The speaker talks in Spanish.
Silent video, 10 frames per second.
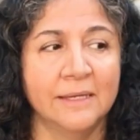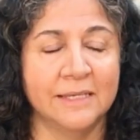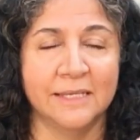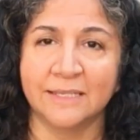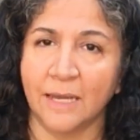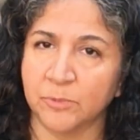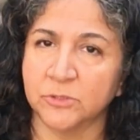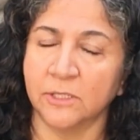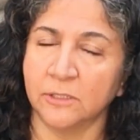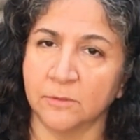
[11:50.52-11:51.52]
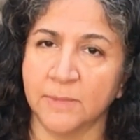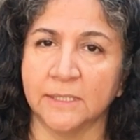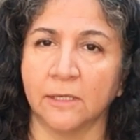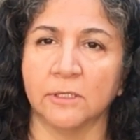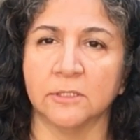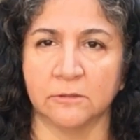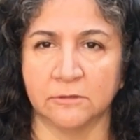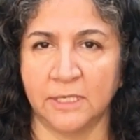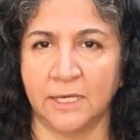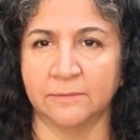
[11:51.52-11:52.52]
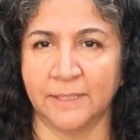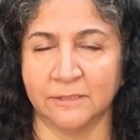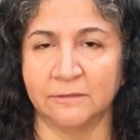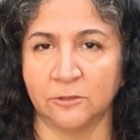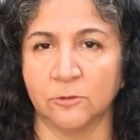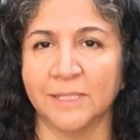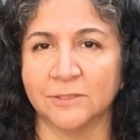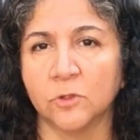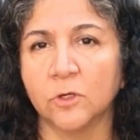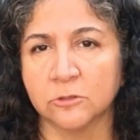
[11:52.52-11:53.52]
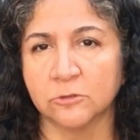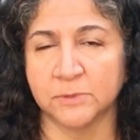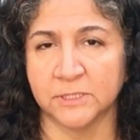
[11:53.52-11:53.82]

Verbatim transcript: Y ya posteriormente, cuando los días vayan siendo más cortos,